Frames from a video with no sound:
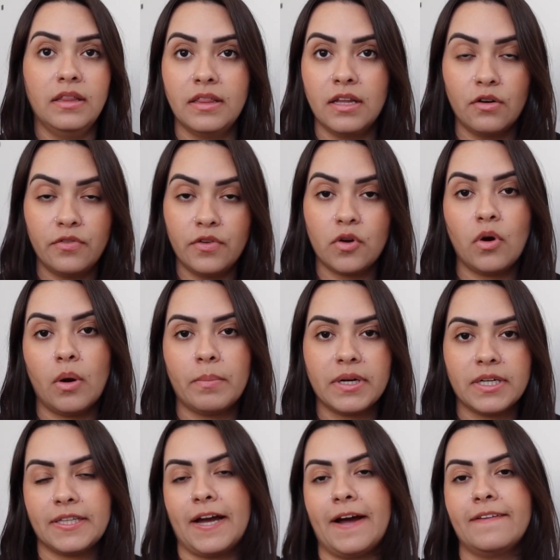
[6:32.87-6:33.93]
Não ficou
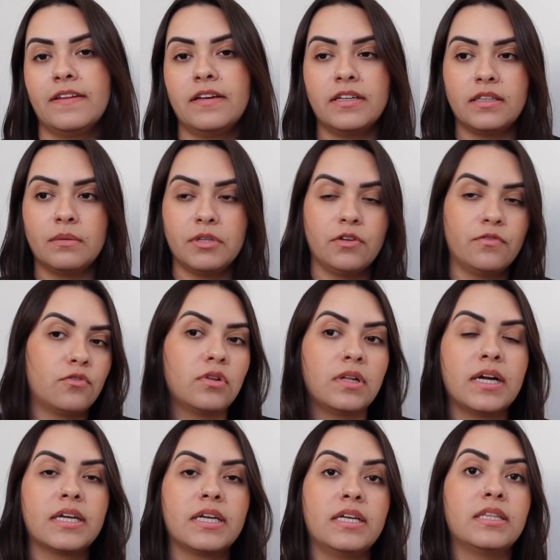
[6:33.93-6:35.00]
apertada e também não ficou
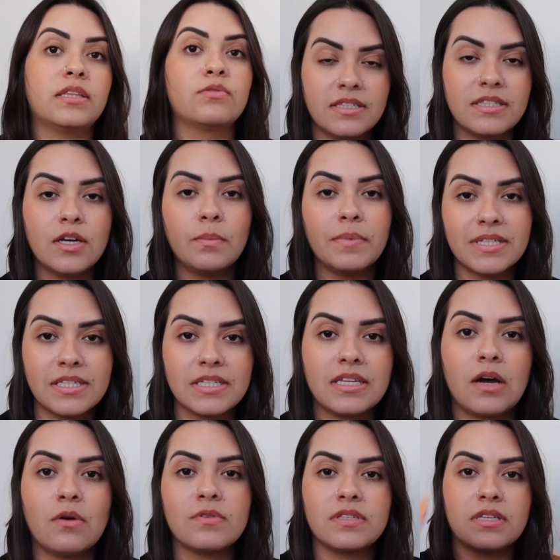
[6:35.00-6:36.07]
larguinha. Então, se eu
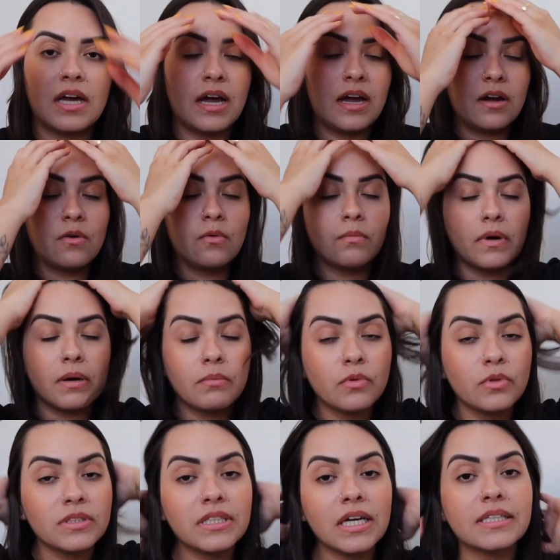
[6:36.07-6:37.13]
precisar usar uma
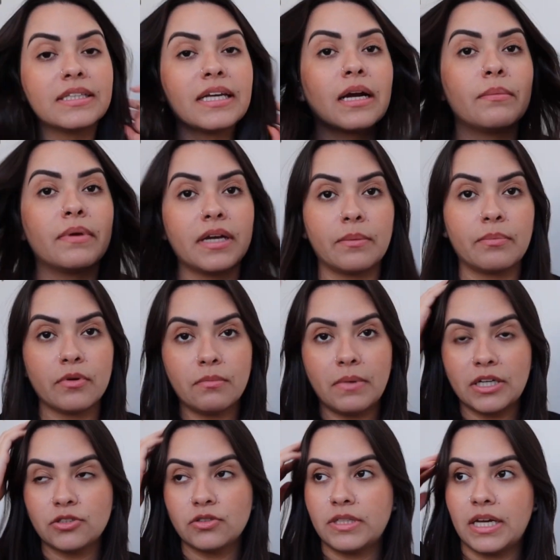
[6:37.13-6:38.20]
blusa térmica por
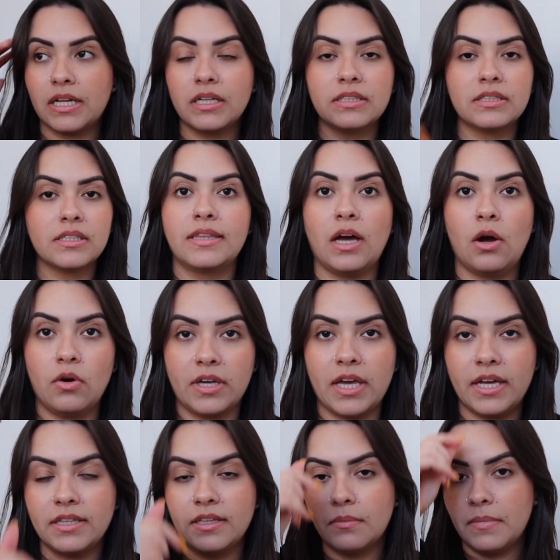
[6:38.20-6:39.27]
baixo delas, tá
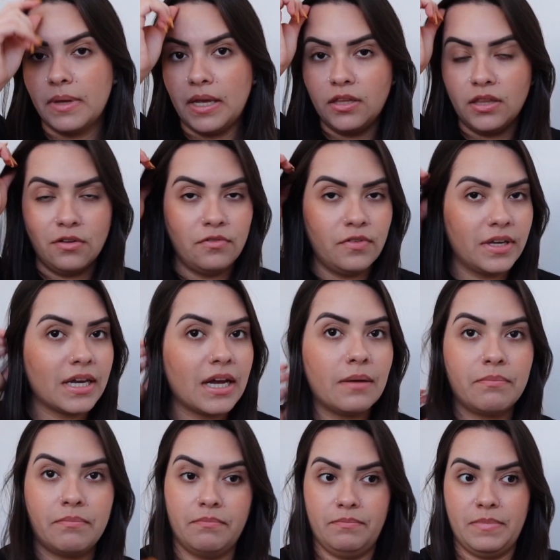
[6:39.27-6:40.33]
ok também. Não
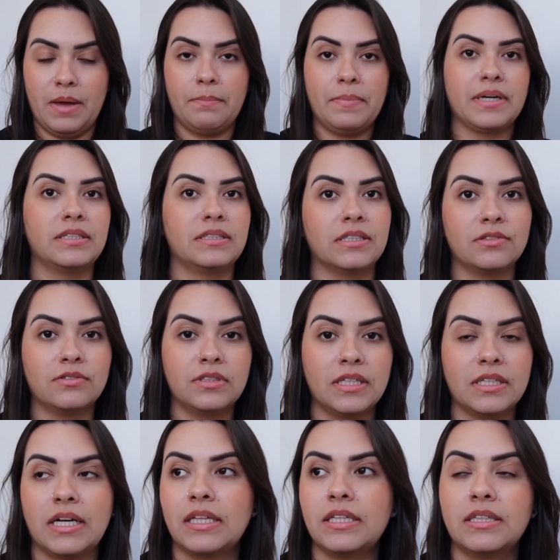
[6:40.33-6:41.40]
fica me apertando
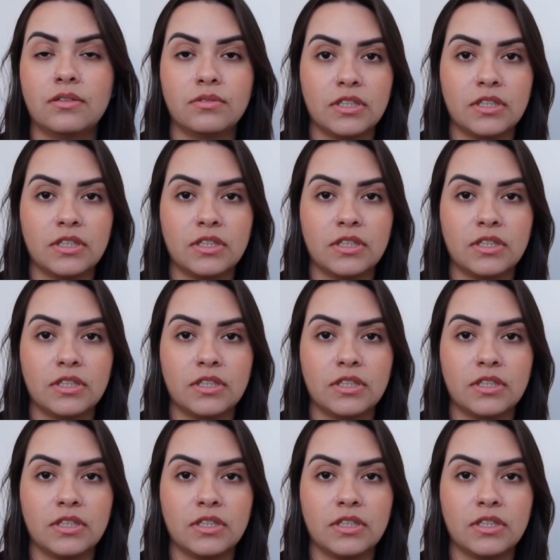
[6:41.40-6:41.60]
nem nada. Então,